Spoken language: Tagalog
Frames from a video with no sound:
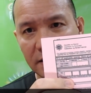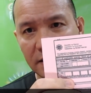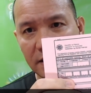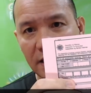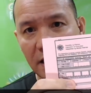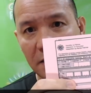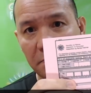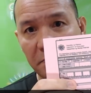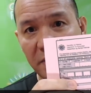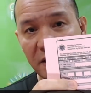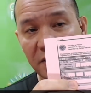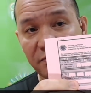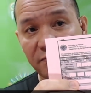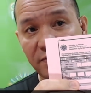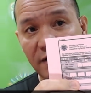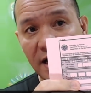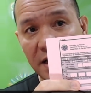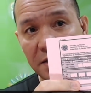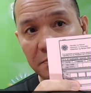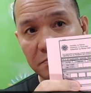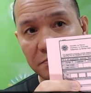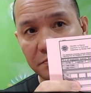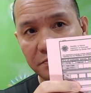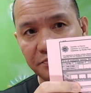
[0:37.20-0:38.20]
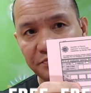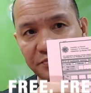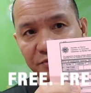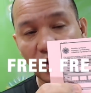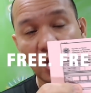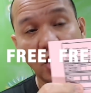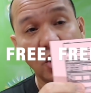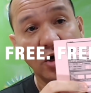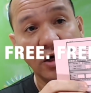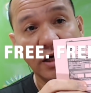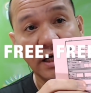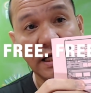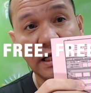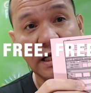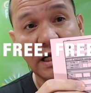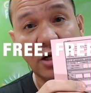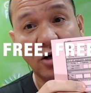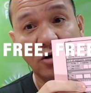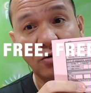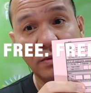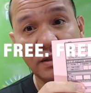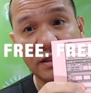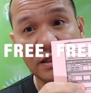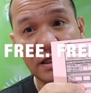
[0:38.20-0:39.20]
Number 5. O, ganyan
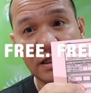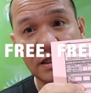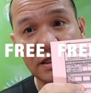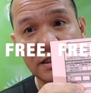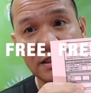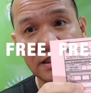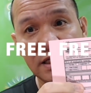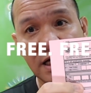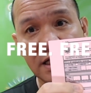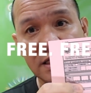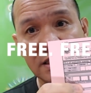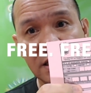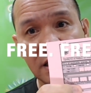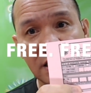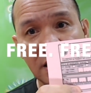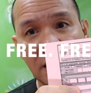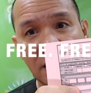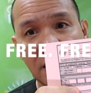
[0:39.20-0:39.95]
ako magdi-discuss.